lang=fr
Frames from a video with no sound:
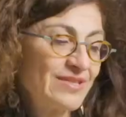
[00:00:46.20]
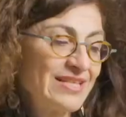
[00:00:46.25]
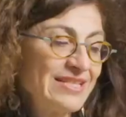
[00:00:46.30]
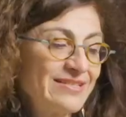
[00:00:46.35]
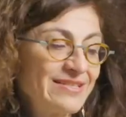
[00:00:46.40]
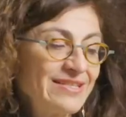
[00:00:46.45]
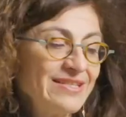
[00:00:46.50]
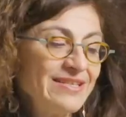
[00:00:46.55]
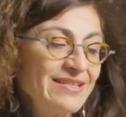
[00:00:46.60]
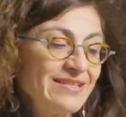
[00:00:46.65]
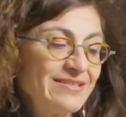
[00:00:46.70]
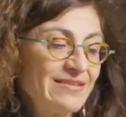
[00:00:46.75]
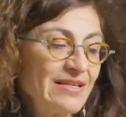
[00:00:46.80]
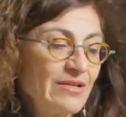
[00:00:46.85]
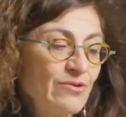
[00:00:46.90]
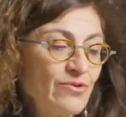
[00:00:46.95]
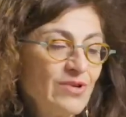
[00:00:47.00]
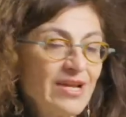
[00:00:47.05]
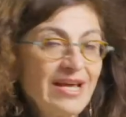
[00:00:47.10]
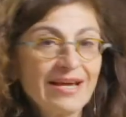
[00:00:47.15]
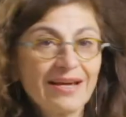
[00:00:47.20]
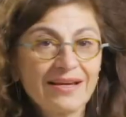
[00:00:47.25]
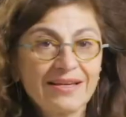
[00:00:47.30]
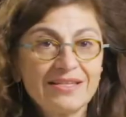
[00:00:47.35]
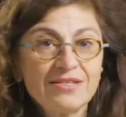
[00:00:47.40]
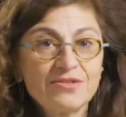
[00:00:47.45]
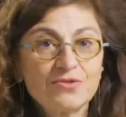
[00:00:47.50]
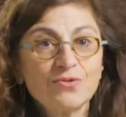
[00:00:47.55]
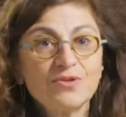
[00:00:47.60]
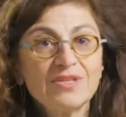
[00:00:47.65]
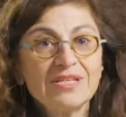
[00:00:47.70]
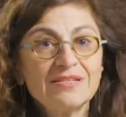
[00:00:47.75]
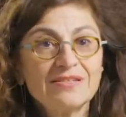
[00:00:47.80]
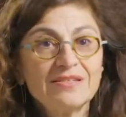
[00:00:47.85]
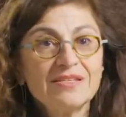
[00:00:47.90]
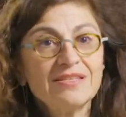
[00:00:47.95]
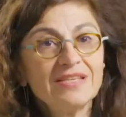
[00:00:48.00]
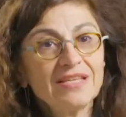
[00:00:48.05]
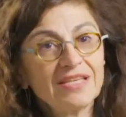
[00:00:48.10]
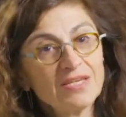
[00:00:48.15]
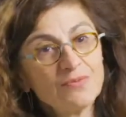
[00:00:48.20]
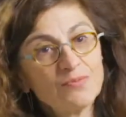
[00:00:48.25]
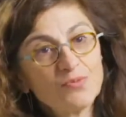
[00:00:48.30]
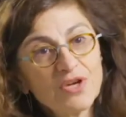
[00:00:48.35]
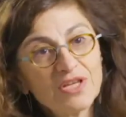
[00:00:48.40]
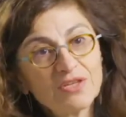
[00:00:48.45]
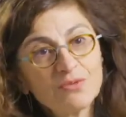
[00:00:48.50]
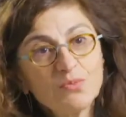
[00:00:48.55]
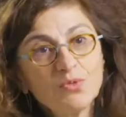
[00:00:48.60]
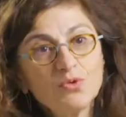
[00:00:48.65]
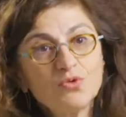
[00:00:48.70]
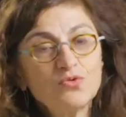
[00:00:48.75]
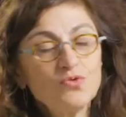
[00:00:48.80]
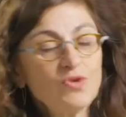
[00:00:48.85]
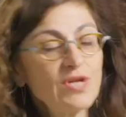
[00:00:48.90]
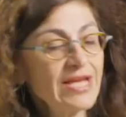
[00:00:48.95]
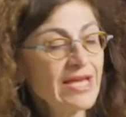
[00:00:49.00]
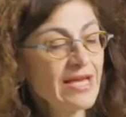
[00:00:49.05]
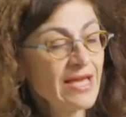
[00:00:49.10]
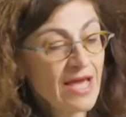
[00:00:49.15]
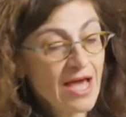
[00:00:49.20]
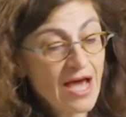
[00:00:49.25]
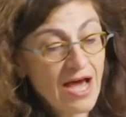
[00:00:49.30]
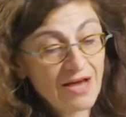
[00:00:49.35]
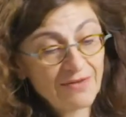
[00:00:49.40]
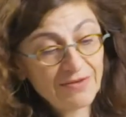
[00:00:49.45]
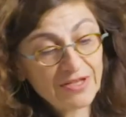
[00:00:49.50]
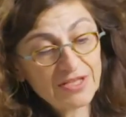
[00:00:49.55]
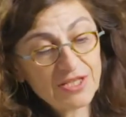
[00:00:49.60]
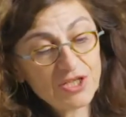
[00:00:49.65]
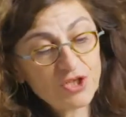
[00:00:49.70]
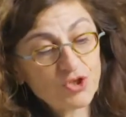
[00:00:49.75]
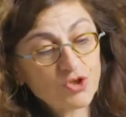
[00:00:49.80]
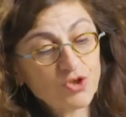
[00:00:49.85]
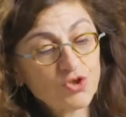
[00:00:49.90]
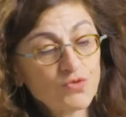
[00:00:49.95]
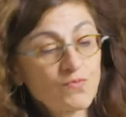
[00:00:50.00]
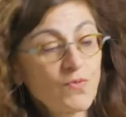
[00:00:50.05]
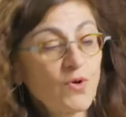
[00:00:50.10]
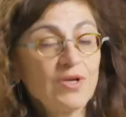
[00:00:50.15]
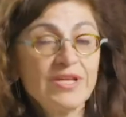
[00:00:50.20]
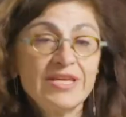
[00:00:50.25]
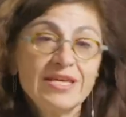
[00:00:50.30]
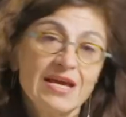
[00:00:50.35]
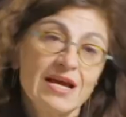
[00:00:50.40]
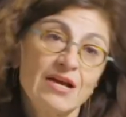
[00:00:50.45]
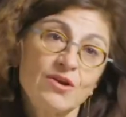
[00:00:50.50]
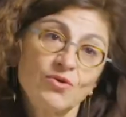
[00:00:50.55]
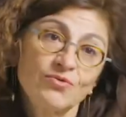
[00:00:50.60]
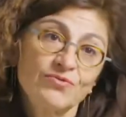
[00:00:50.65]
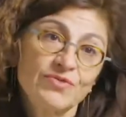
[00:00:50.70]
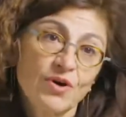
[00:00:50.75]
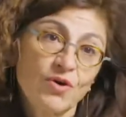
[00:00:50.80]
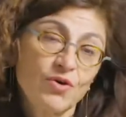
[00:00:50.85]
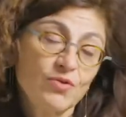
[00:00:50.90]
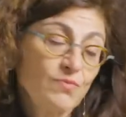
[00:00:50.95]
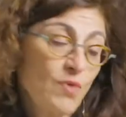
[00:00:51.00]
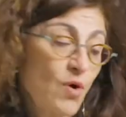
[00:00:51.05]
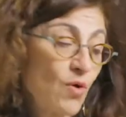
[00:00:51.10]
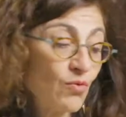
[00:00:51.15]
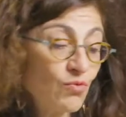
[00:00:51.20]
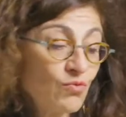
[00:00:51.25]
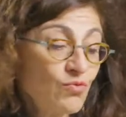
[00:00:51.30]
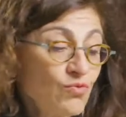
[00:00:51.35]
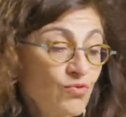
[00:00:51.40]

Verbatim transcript: destinée cellulaire qui se dessine et qui peut être modulée avec des changements liés à l'environnement ou